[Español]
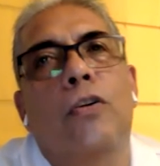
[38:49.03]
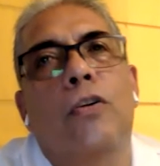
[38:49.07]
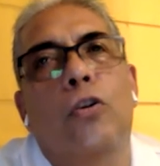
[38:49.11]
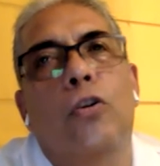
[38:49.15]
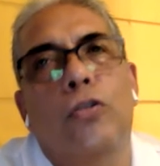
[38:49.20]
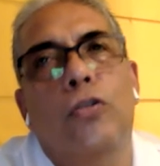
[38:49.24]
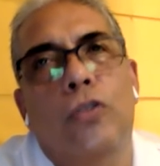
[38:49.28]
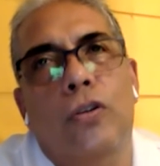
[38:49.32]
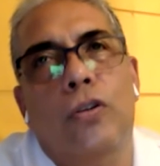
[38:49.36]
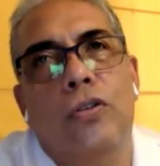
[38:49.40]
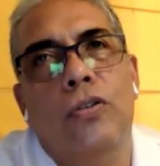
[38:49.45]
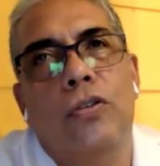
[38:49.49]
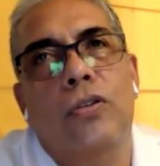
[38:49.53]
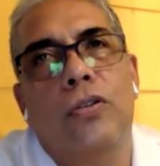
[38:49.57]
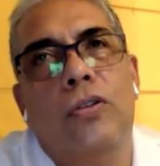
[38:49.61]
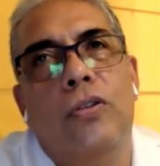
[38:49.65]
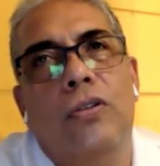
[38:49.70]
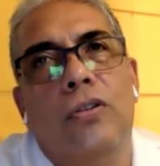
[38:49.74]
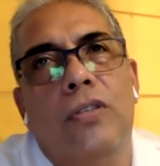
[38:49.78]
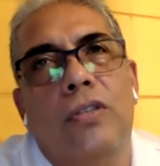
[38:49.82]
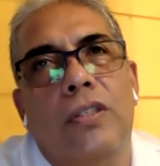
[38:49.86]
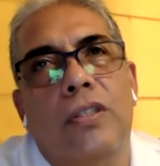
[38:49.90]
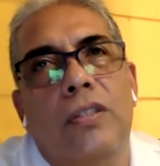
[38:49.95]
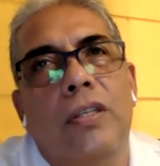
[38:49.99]
Los dos.
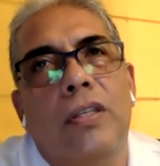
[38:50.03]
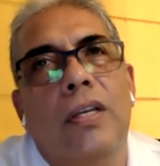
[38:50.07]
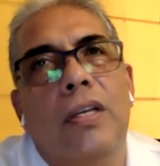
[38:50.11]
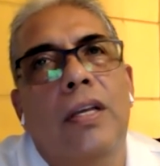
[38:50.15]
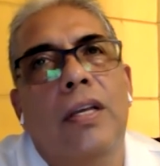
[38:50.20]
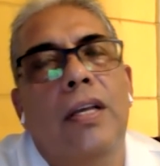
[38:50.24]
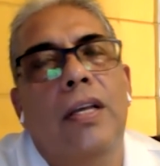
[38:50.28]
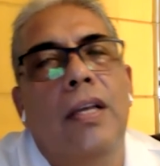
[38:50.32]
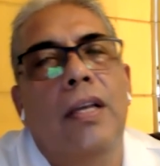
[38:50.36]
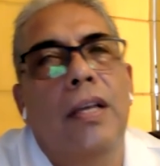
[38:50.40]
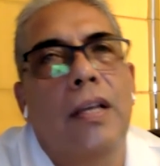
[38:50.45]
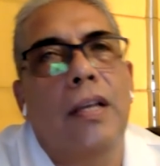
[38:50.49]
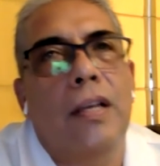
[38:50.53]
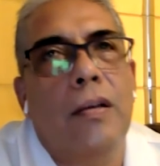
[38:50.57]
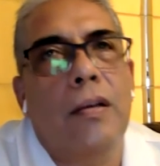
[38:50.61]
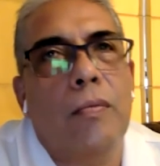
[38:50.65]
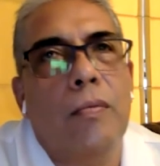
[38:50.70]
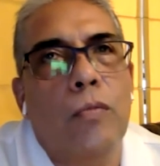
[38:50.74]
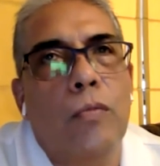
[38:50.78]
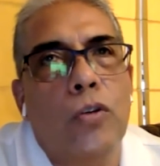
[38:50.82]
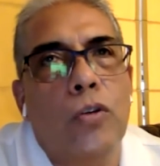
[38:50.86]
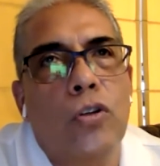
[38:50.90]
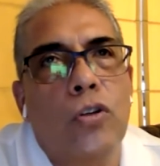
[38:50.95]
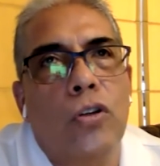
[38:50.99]
Entonces,
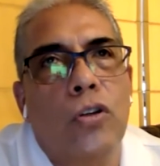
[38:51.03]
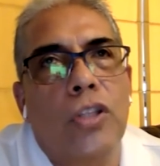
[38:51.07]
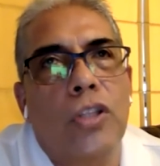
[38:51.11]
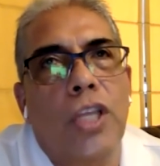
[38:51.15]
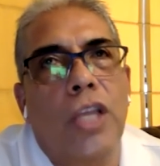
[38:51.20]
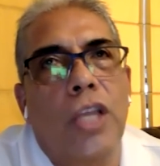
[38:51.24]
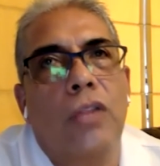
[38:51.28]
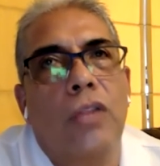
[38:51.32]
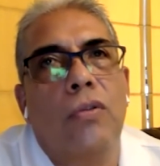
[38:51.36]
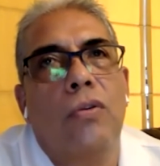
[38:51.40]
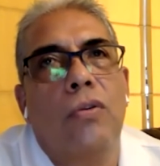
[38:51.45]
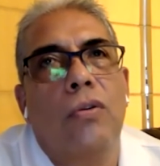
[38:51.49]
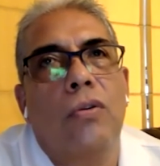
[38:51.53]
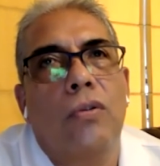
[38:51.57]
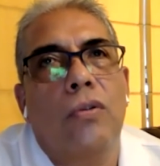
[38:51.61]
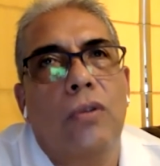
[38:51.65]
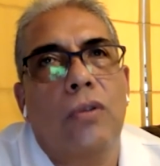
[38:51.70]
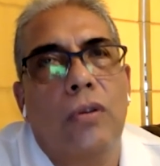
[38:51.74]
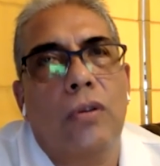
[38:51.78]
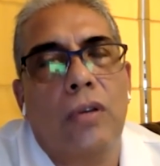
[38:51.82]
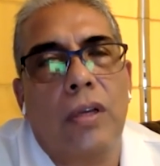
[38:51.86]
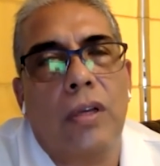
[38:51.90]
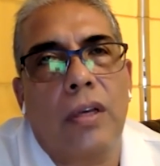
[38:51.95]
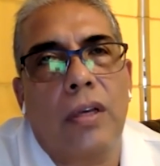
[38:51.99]
mucho
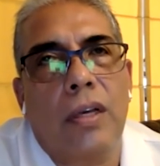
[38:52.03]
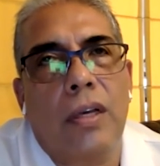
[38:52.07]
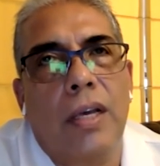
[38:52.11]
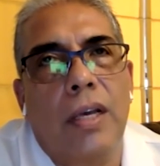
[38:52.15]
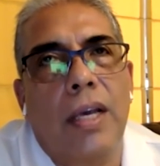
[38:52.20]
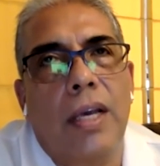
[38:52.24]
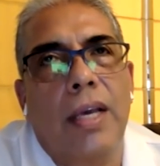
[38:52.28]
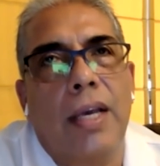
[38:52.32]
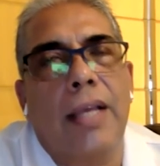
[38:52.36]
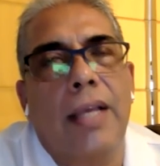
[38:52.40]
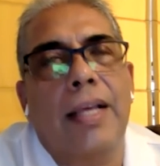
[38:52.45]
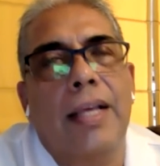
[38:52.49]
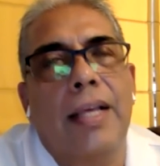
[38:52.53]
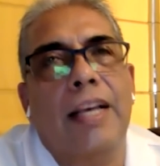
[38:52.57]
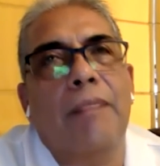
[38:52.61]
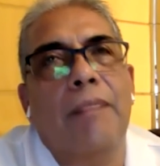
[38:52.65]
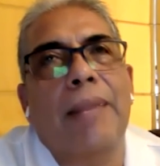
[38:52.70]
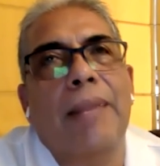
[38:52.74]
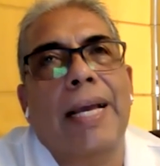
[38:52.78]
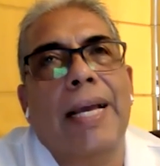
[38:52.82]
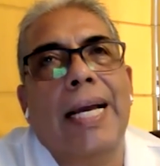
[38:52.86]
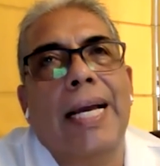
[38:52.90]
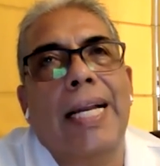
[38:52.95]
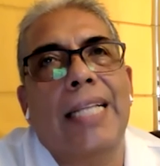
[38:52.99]
tino en,
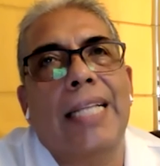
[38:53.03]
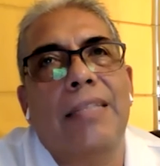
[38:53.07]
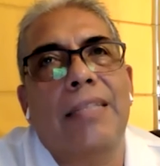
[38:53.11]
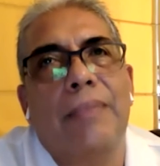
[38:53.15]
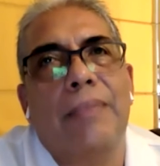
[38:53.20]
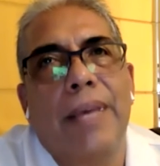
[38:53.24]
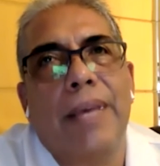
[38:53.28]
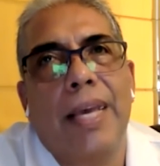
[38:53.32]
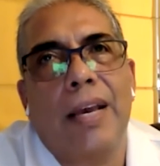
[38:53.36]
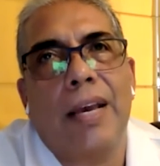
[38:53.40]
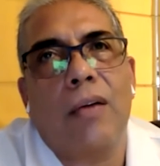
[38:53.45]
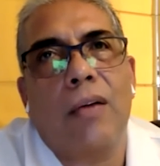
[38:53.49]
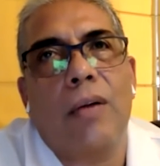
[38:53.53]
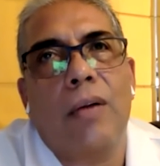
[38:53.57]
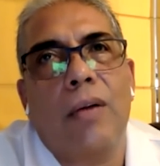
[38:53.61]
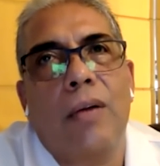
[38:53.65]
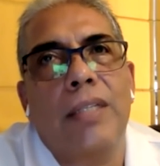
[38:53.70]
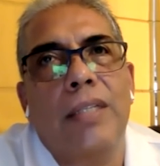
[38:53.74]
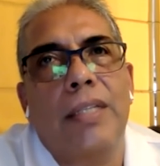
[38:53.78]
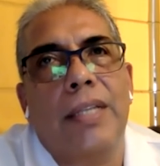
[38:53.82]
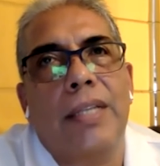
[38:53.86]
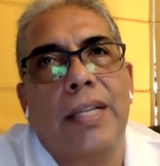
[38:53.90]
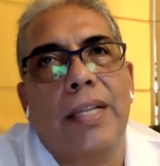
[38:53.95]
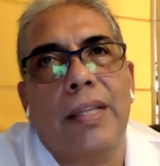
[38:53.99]
explicarles bien cuál
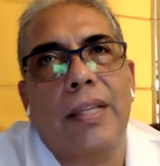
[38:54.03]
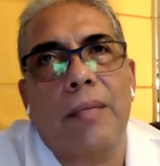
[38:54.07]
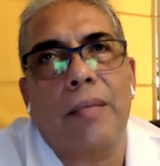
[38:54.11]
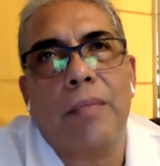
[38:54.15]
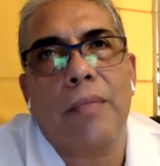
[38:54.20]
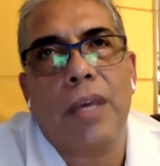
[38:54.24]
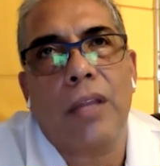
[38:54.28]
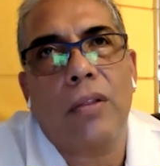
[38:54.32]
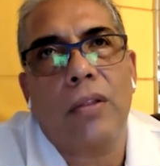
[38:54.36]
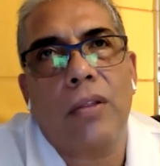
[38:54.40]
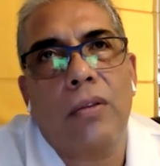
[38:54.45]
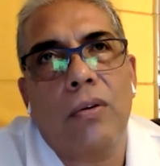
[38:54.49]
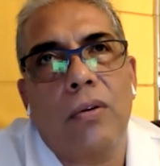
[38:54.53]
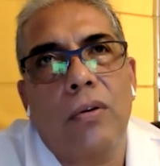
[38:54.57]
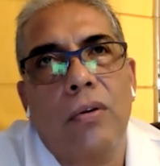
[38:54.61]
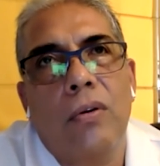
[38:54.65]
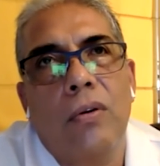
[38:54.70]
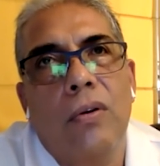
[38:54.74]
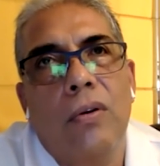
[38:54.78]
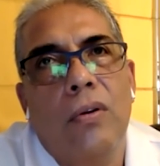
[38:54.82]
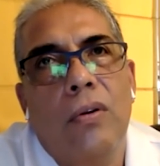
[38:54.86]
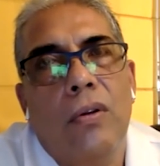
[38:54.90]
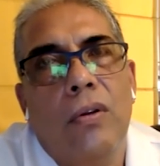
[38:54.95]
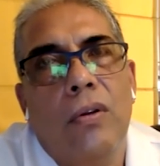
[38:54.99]
es el tratamiento,